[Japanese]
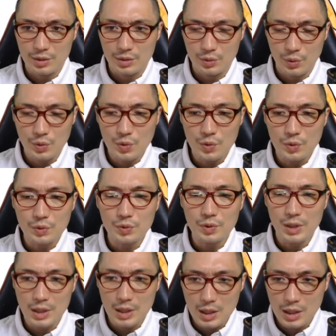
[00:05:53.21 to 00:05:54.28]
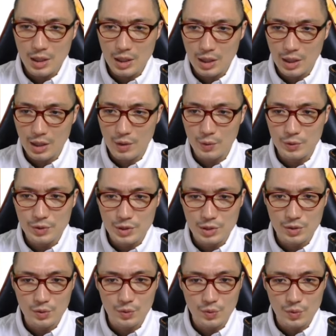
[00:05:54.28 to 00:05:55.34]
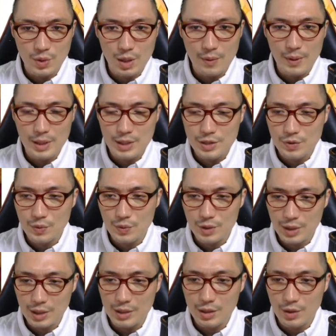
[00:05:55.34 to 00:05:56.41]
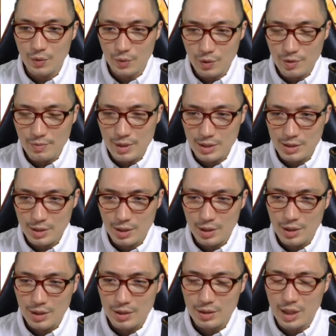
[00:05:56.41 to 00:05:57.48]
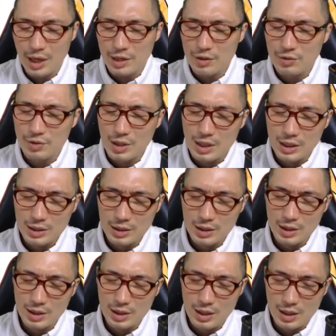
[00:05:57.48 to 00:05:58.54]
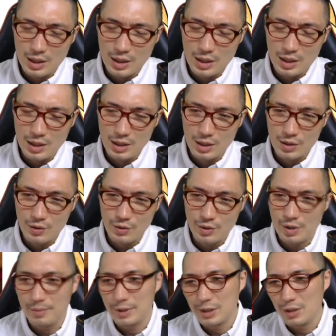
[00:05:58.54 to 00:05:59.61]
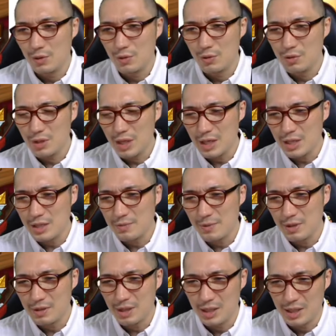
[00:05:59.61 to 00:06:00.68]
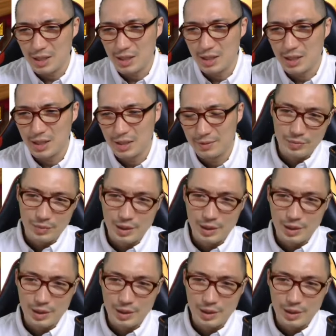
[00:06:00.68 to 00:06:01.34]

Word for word: ということでね、えー、本日の動画は以上になっております。内容なかったなぁ。これはまた怒られちまうかなぁ。